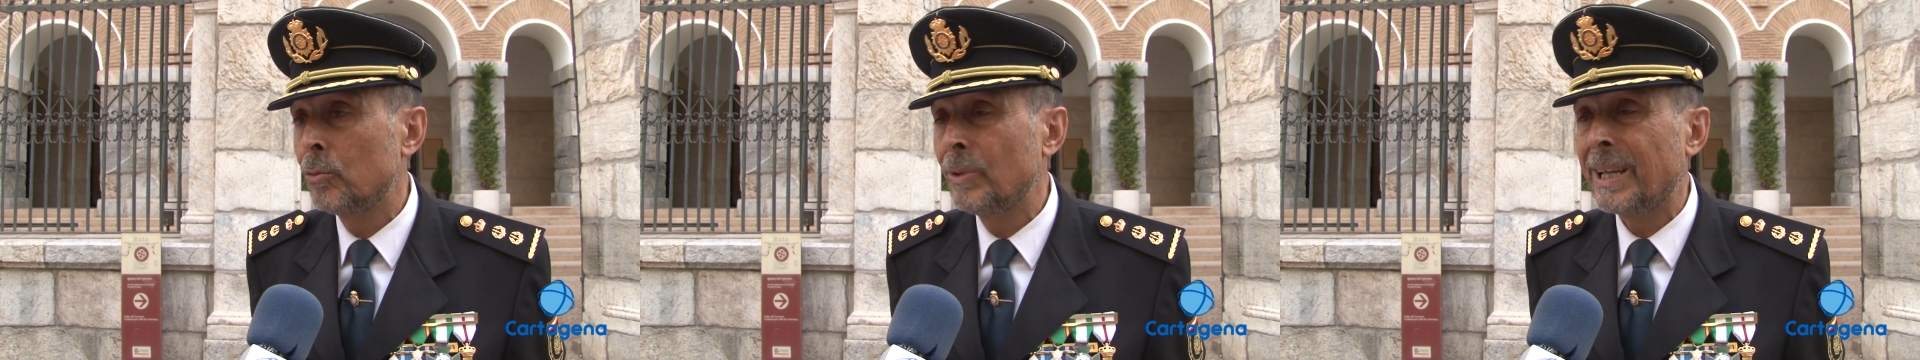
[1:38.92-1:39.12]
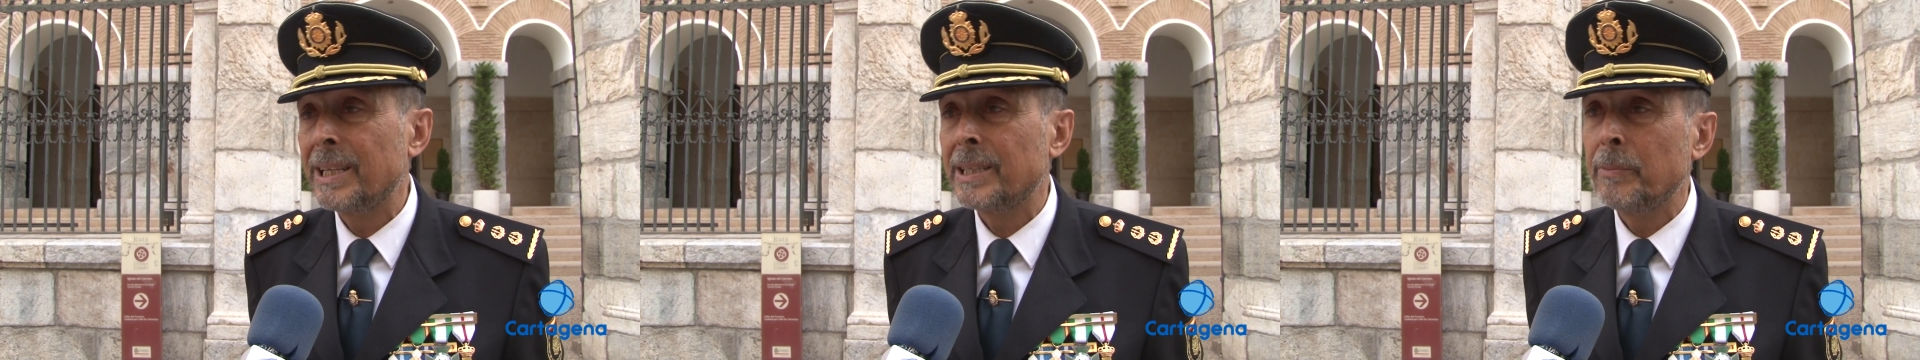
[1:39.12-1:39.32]

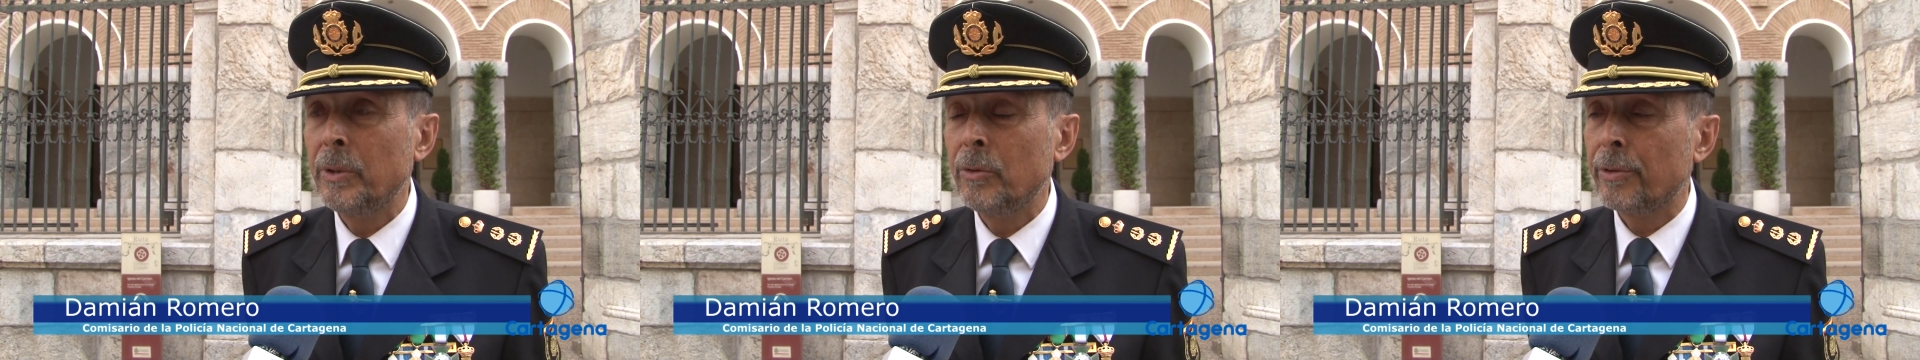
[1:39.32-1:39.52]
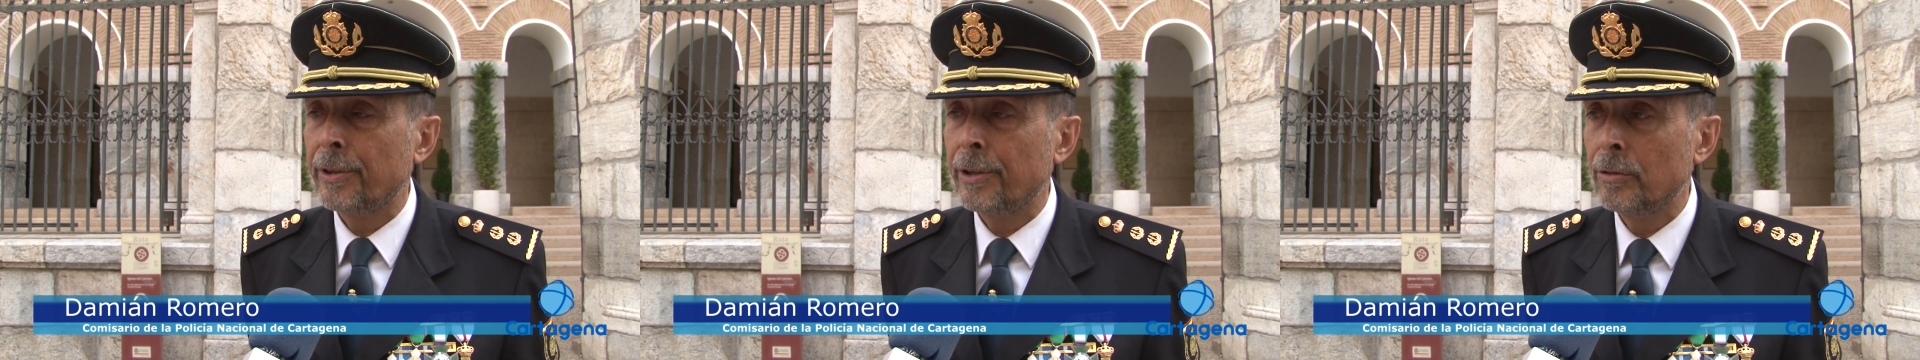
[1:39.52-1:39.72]
una
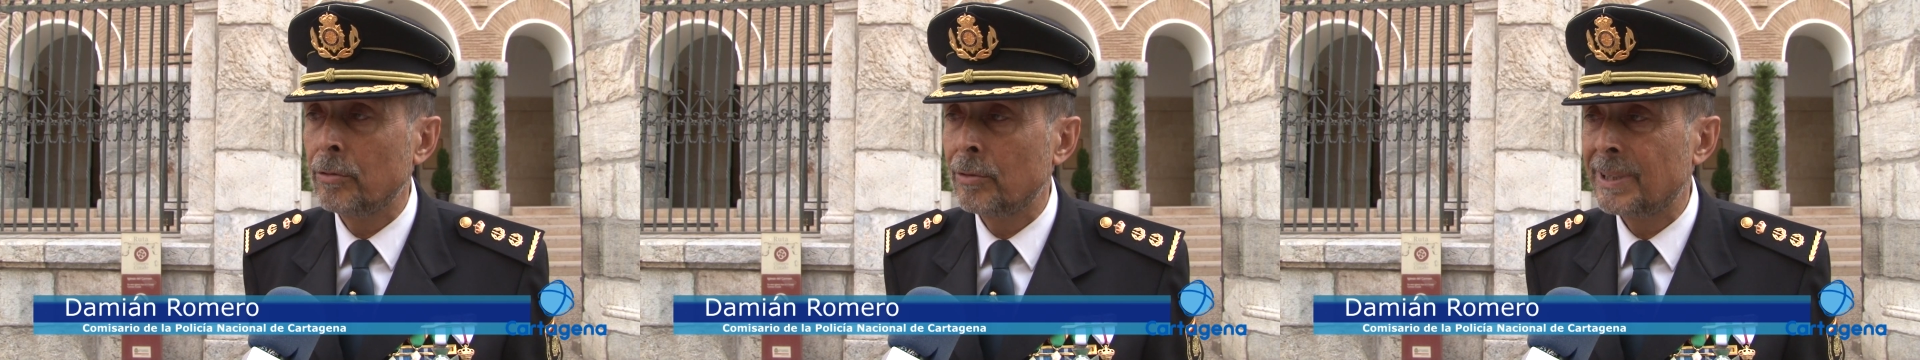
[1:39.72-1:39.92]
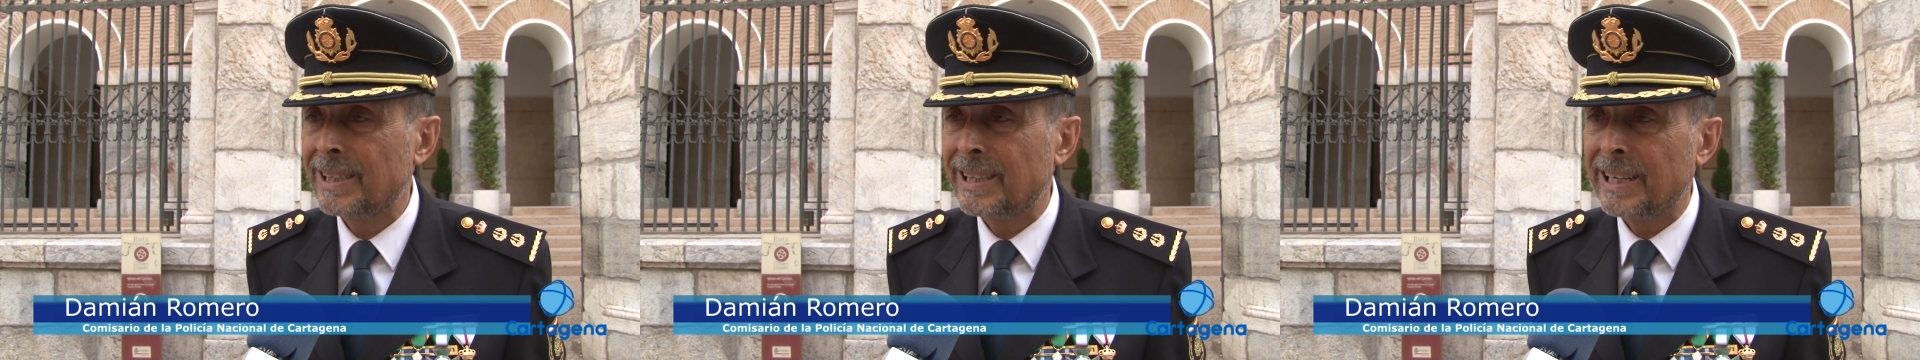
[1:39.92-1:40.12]

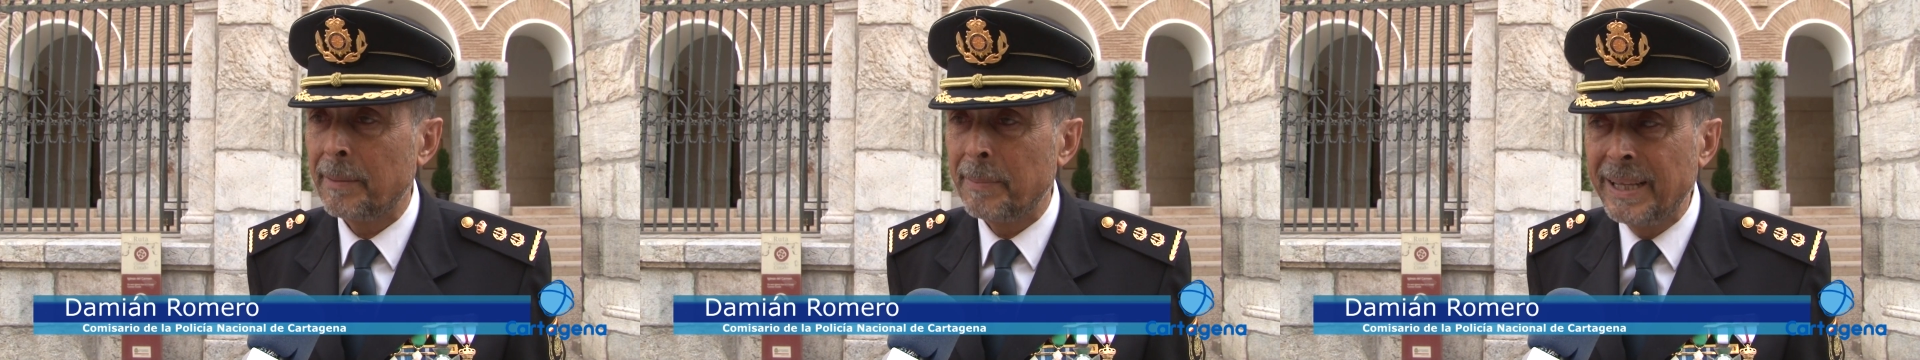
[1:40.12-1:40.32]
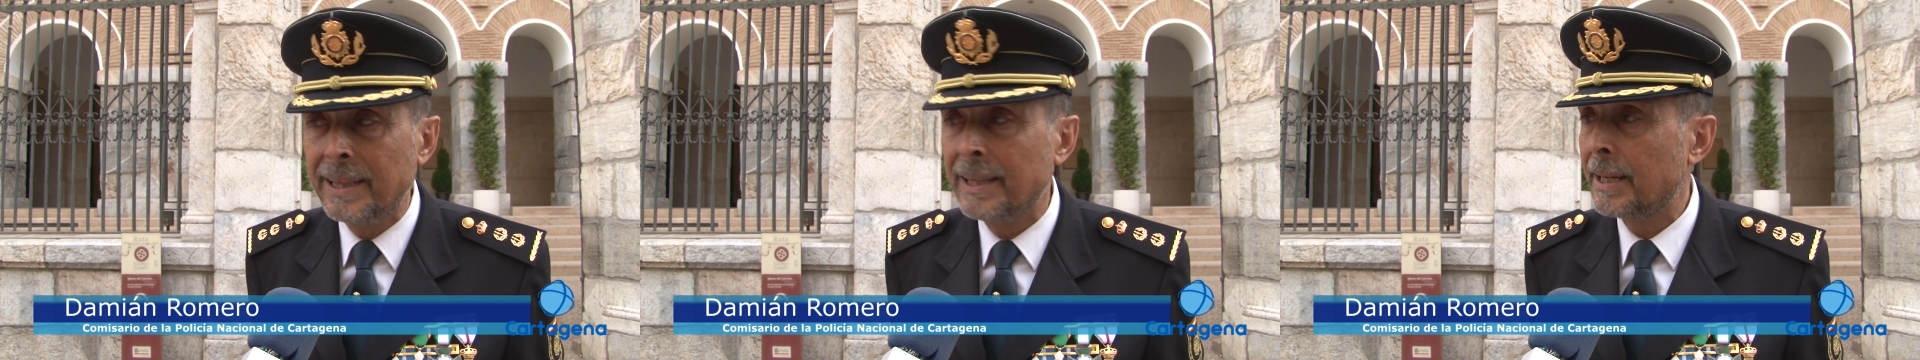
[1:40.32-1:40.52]
disminución
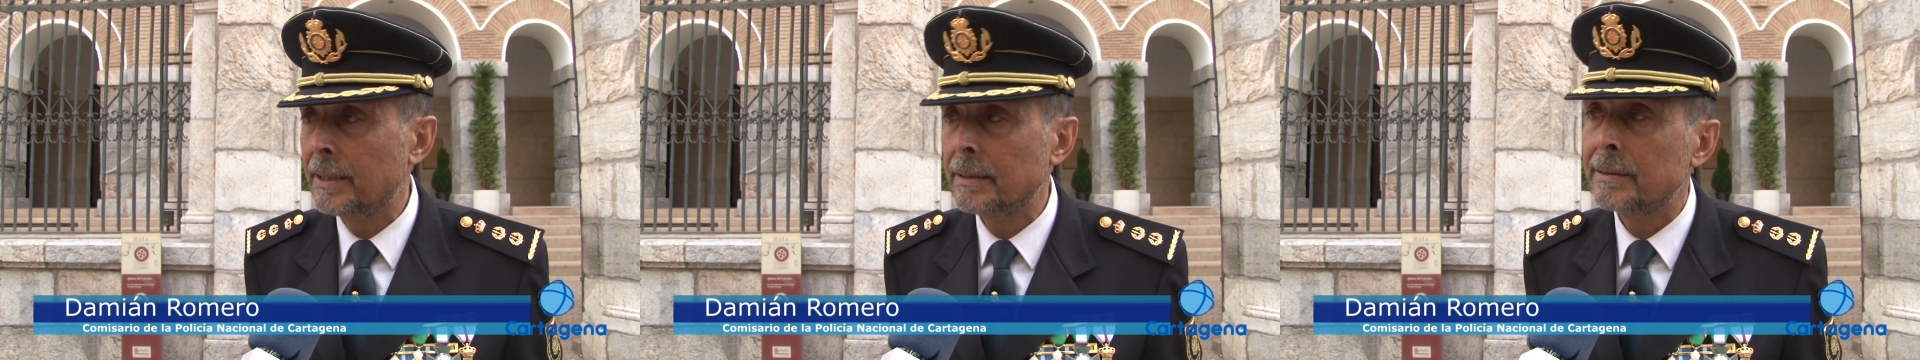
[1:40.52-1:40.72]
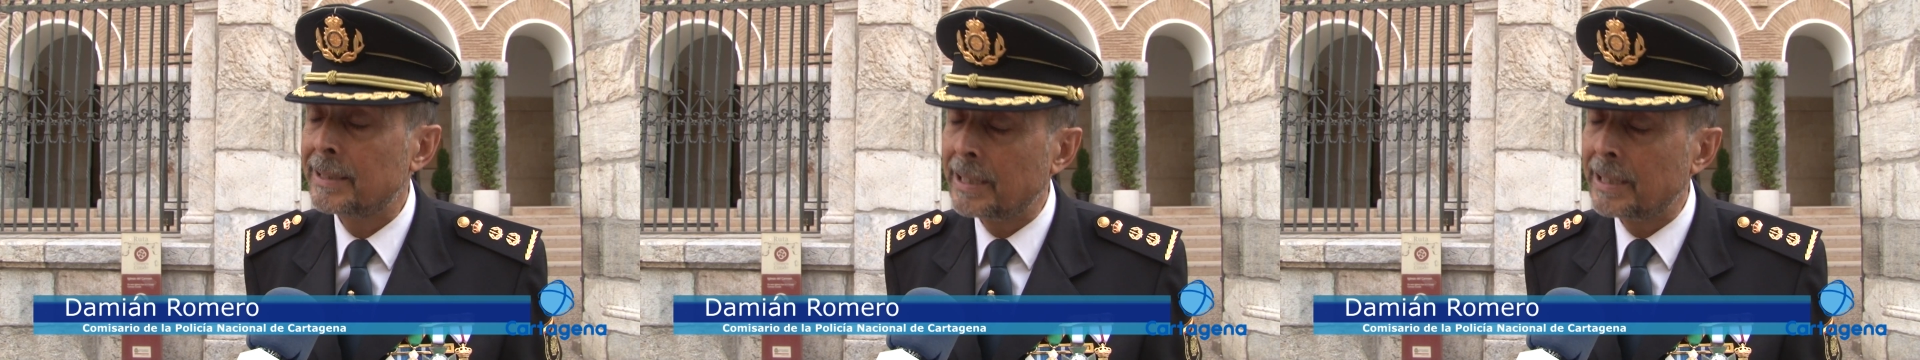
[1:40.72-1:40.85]
tremenda,